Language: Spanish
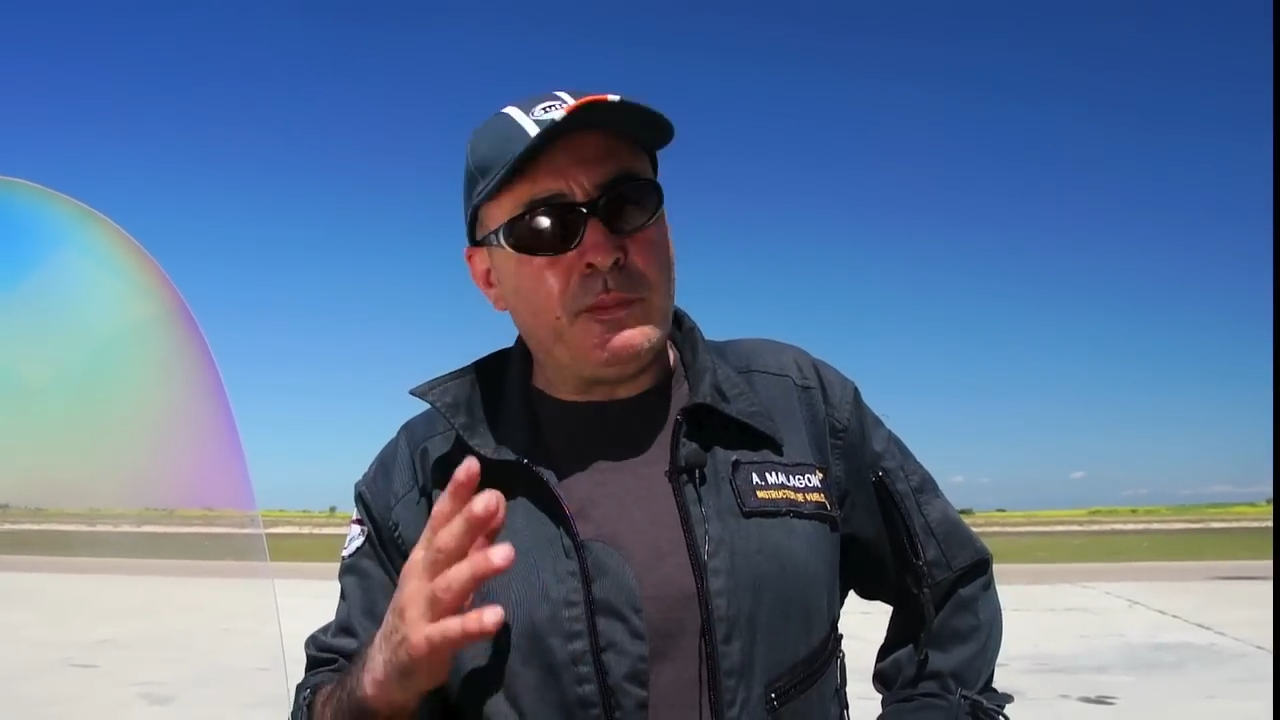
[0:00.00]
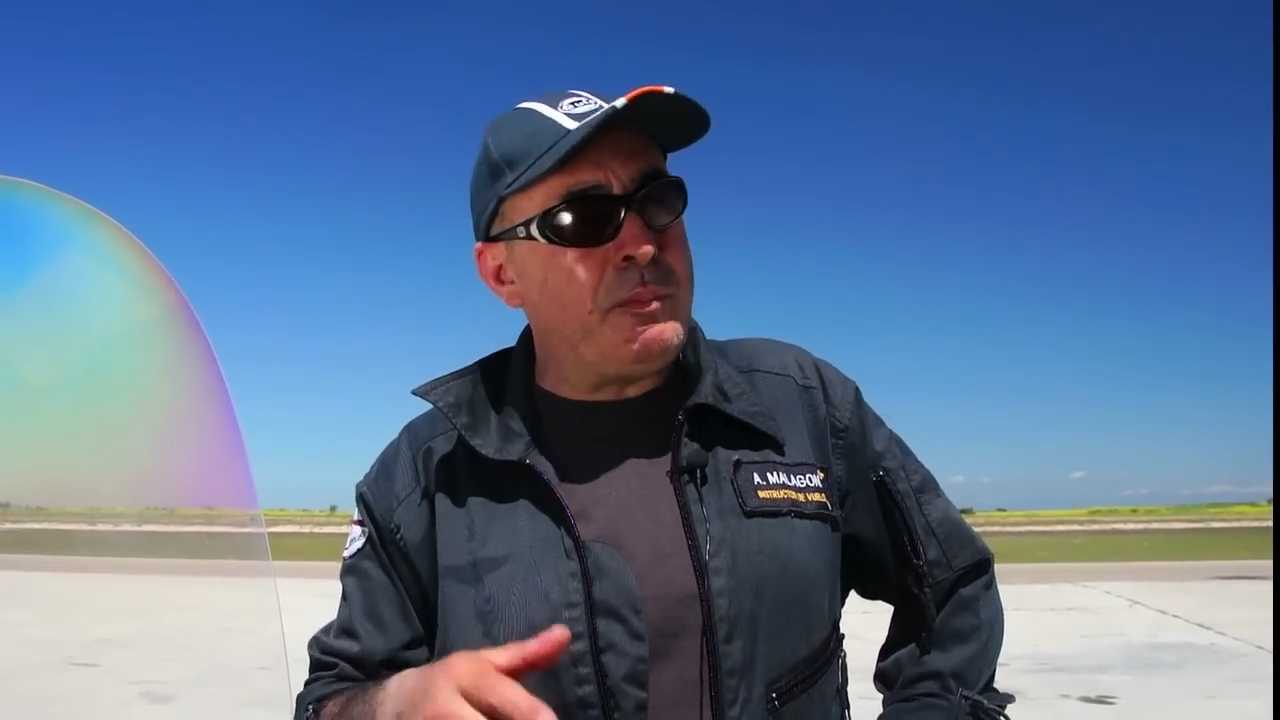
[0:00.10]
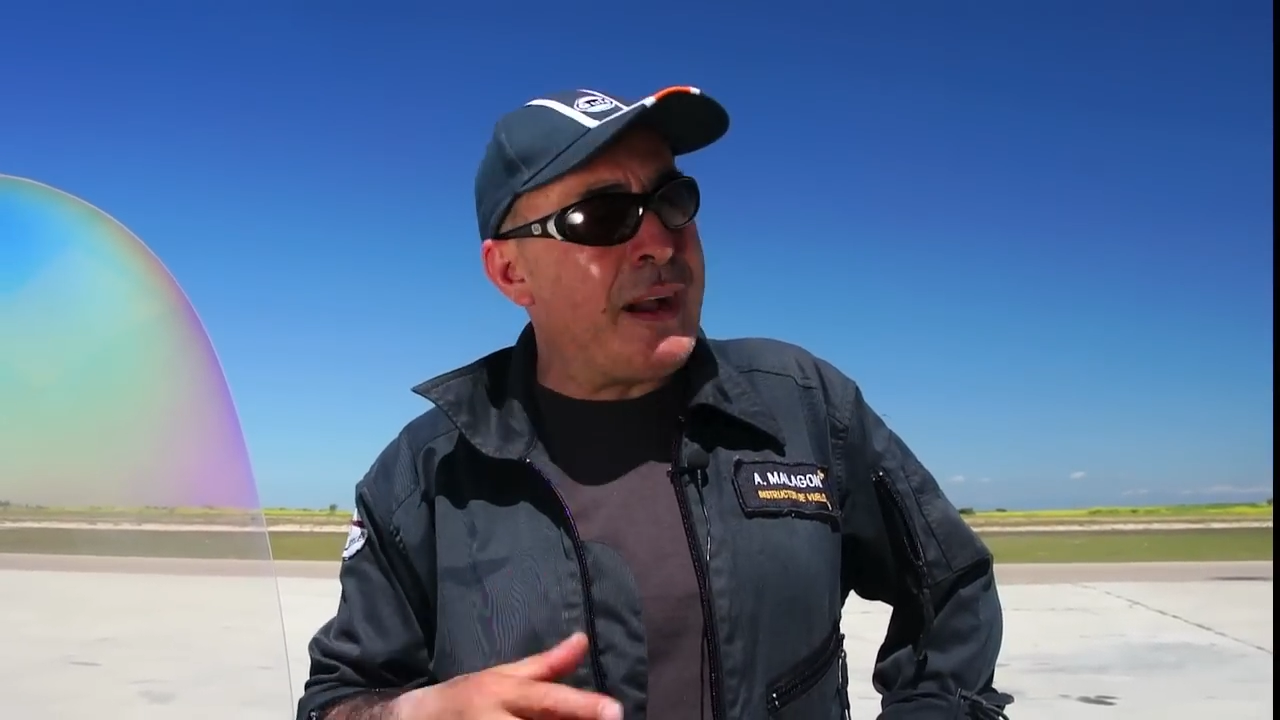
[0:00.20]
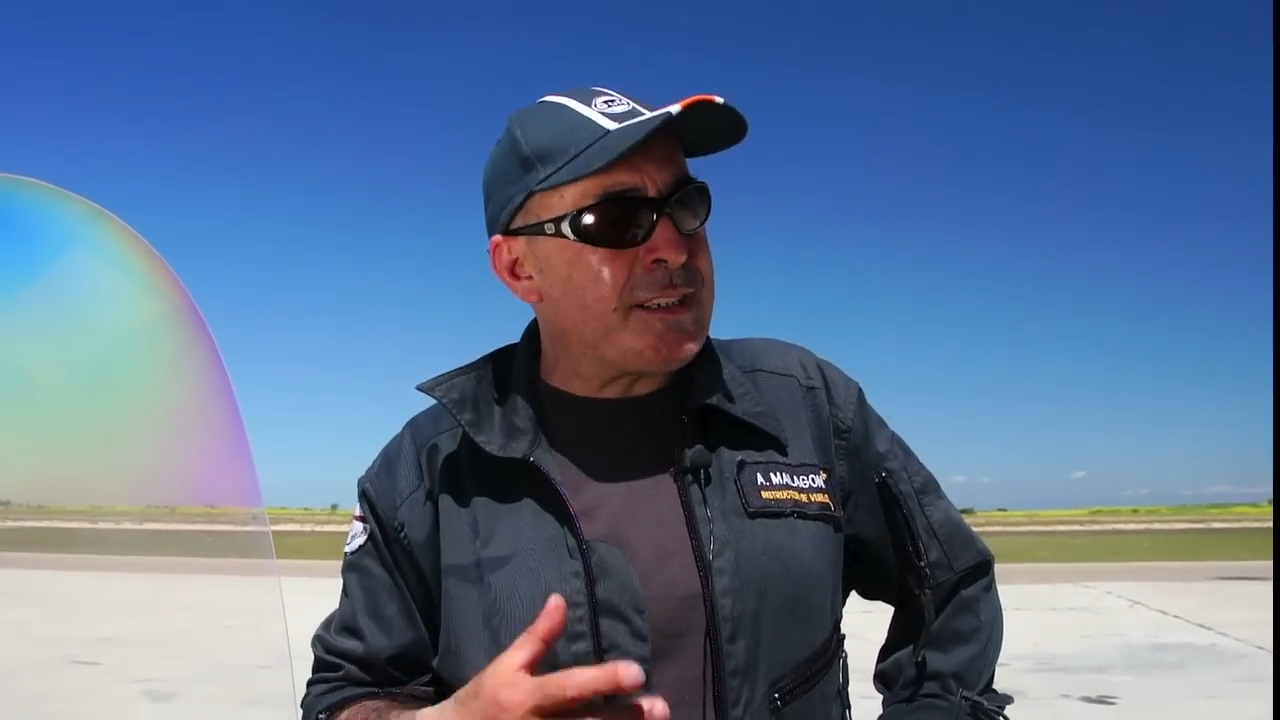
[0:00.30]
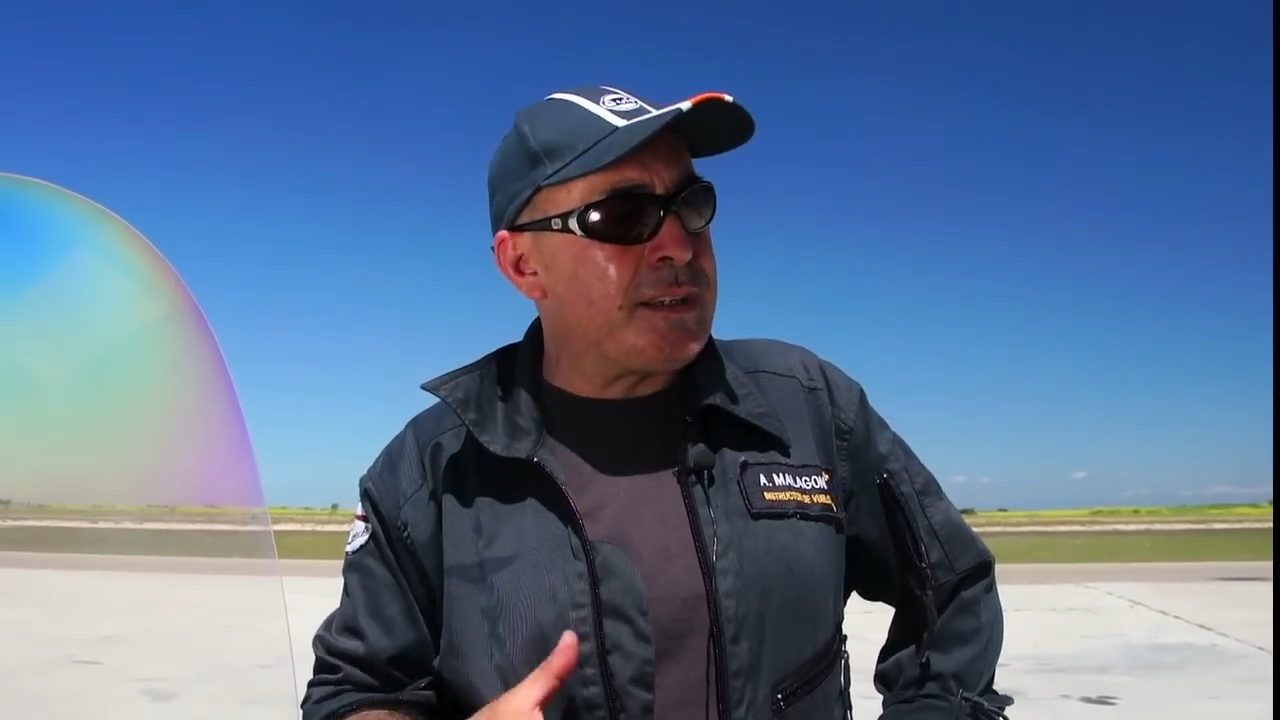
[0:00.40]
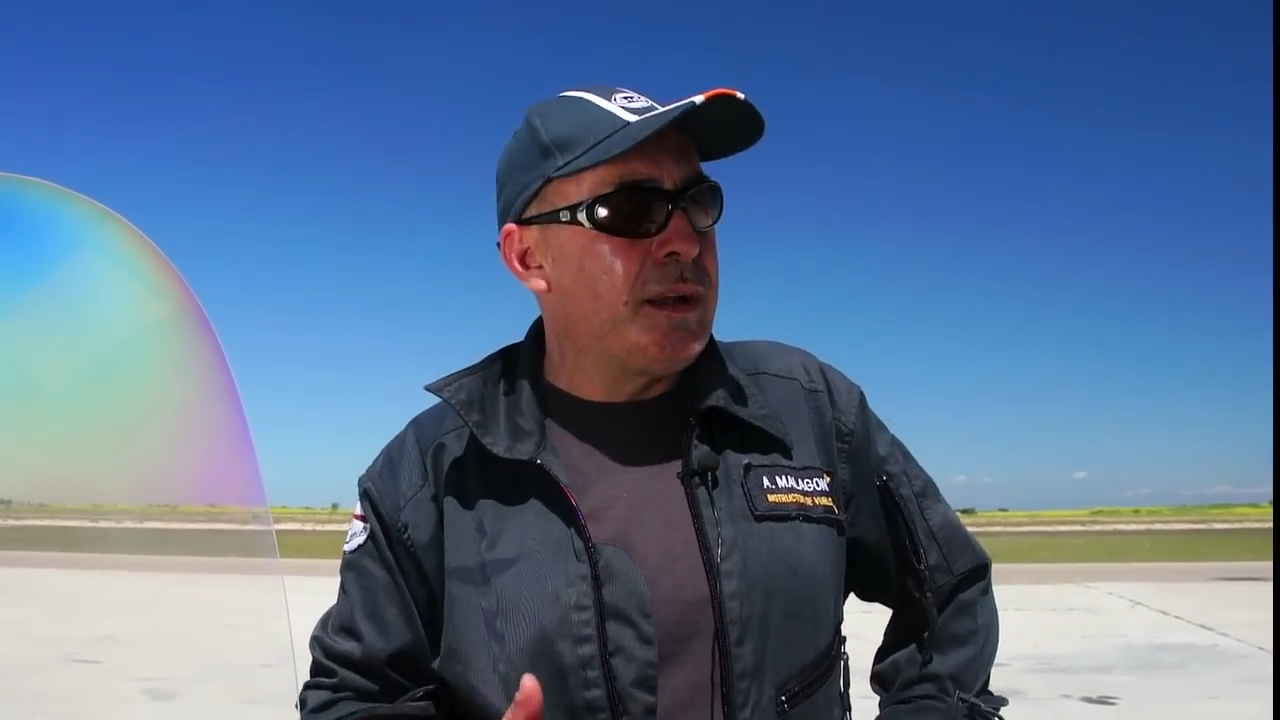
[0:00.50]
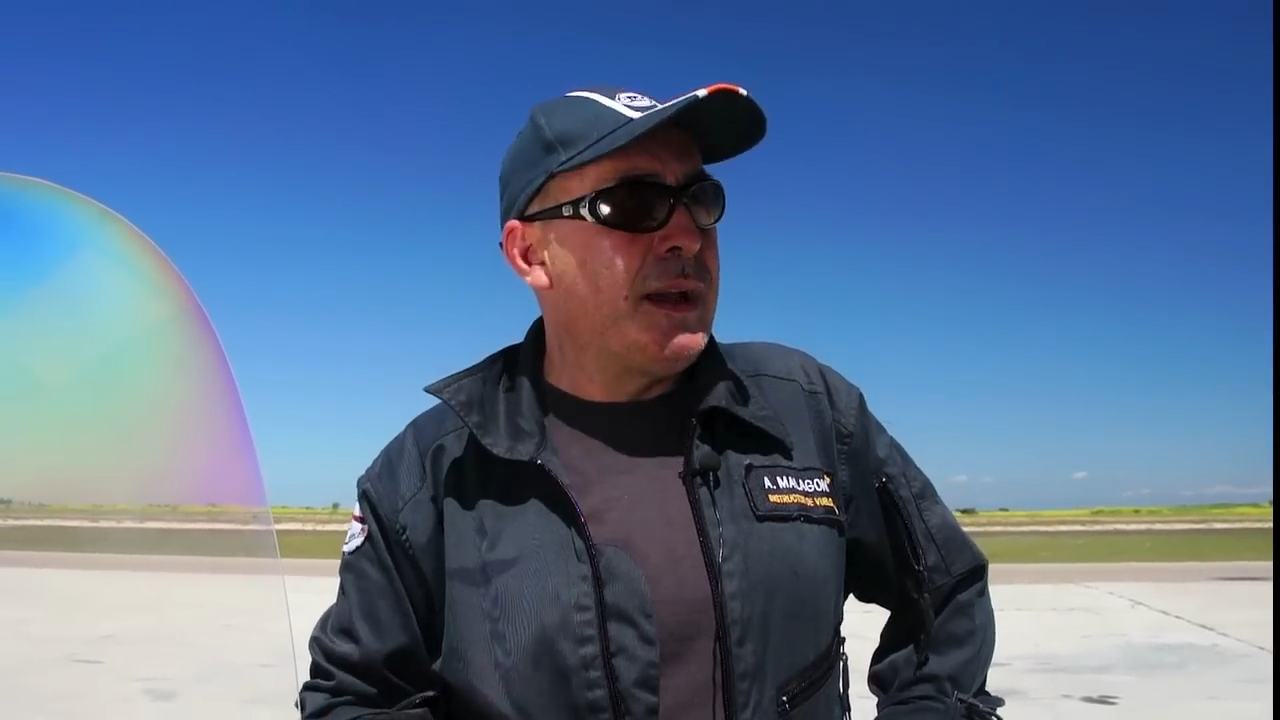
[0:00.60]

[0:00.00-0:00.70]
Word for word: más